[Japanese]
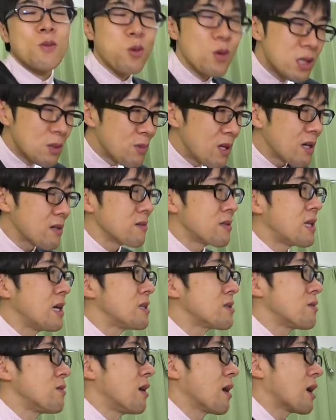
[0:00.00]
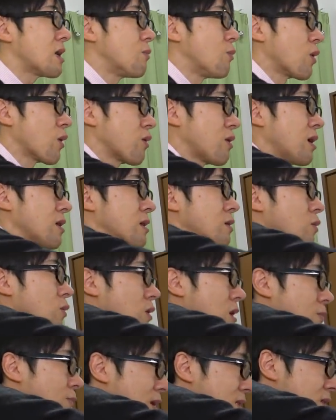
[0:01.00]
とんでもなくテンションの上がるものとなって
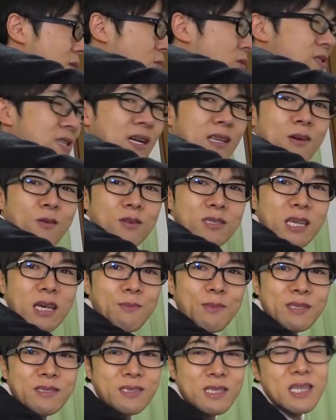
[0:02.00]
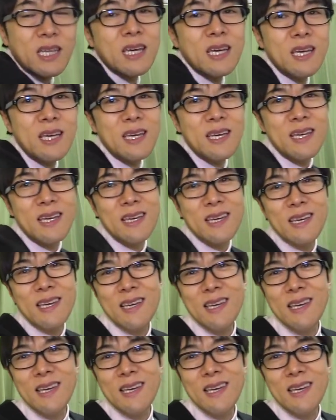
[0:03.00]
おりますこちらでございますてー